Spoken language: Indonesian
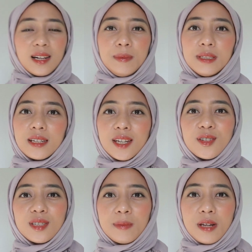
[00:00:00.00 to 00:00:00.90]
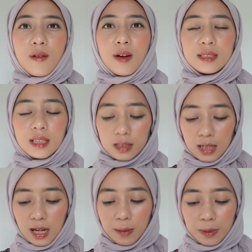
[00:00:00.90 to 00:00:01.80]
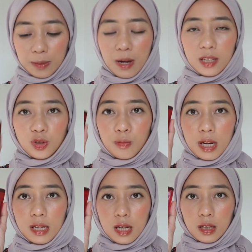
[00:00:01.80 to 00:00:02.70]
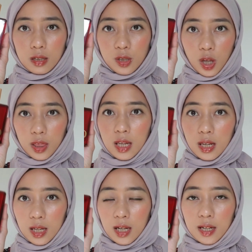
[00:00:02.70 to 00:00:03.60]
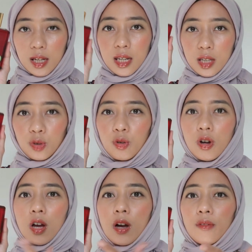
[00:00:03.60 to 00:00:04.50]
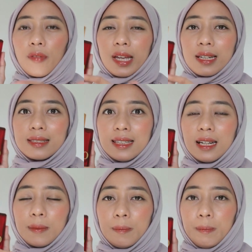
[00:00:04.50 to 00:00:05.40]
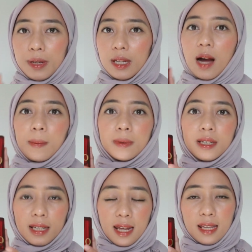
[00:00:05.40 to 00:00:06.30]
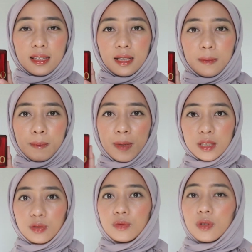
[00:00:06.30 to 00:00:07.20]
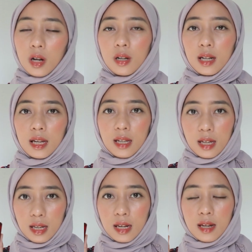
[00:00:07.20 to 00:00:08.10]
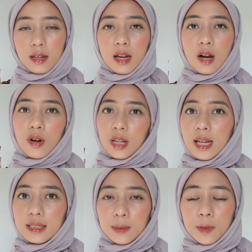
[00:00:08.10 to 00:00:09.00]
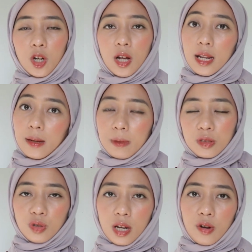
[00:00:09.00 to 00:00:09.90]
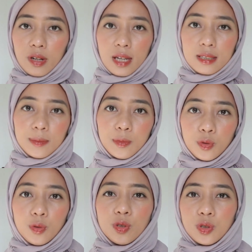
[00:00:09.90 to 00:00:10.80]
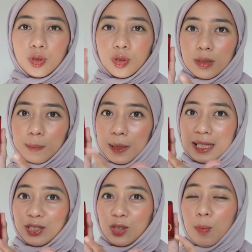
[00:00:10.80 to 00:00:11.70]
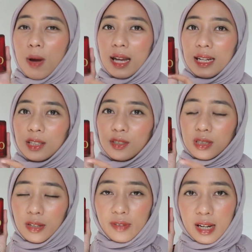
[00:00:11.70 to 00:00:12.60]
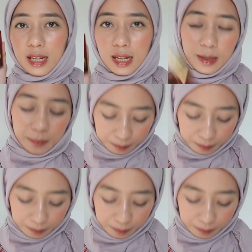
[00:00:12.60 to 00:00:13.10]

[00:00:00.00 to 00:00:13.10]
lebih serius, lebih dewasa kalian please banget cobain darker shade ini karena ini tuh Versi lebih upgrade, lebih strong lagi dari yang orgasm. Kalau kalian emang suka yang orgasm dulu, please cobain atau sniff yang ini.